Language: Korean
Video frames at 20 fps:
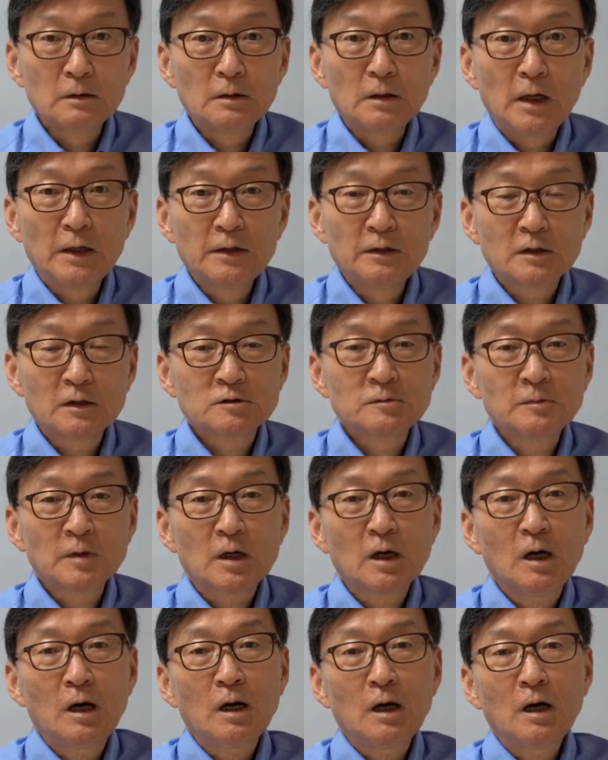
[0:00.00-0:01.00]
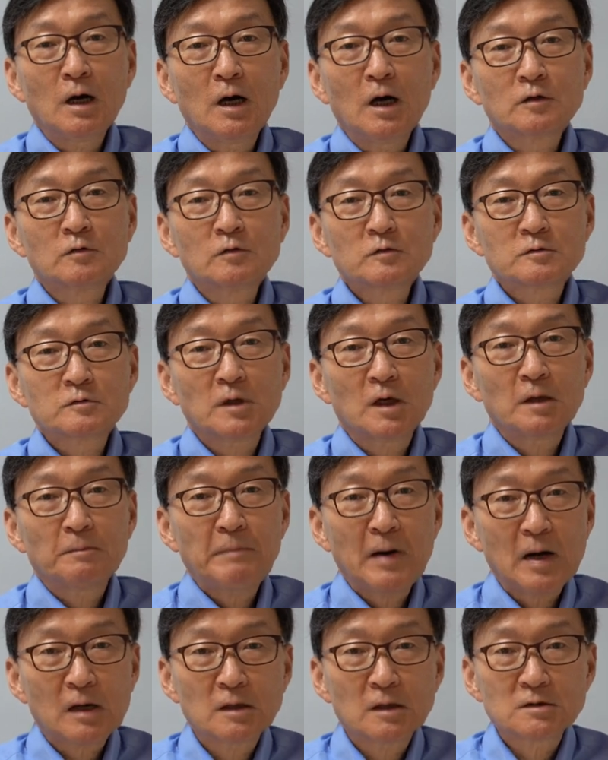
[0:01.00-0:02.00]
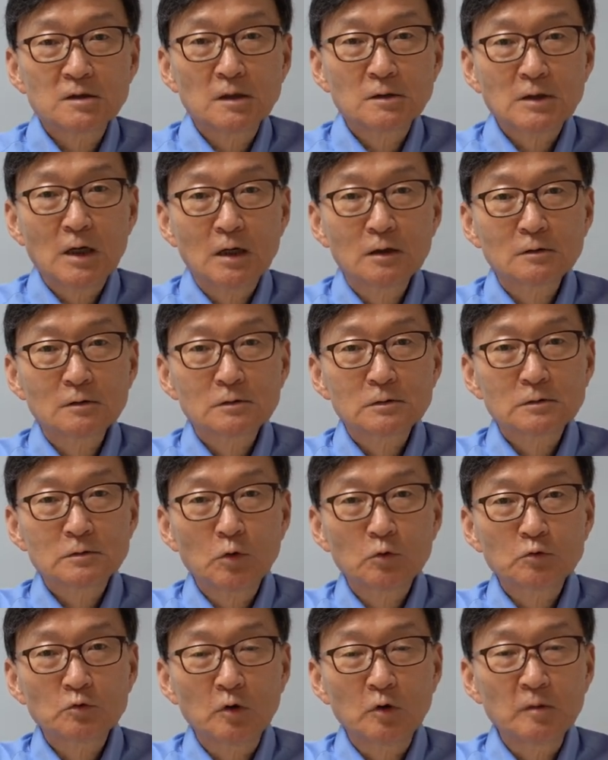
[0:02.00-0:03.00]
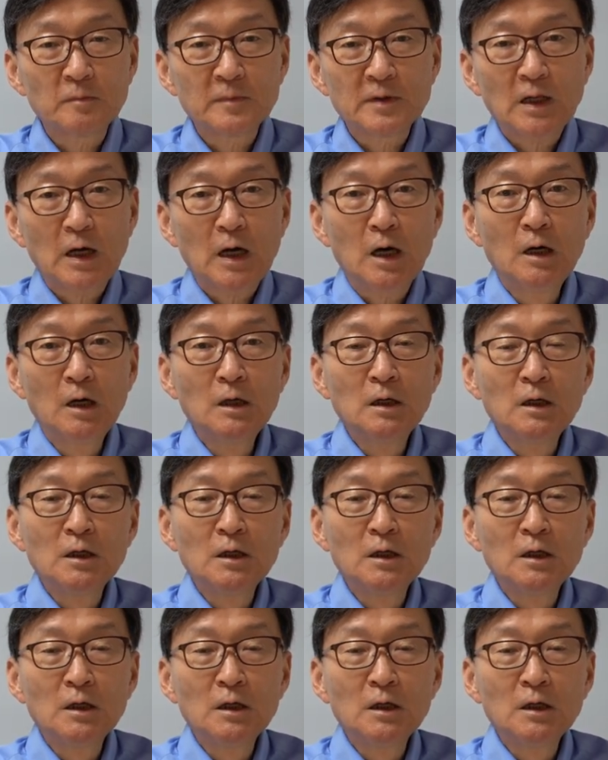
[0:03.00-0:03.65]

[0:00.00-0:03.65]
안녕하십니까 안교수의 바깥세상 톡톡입니다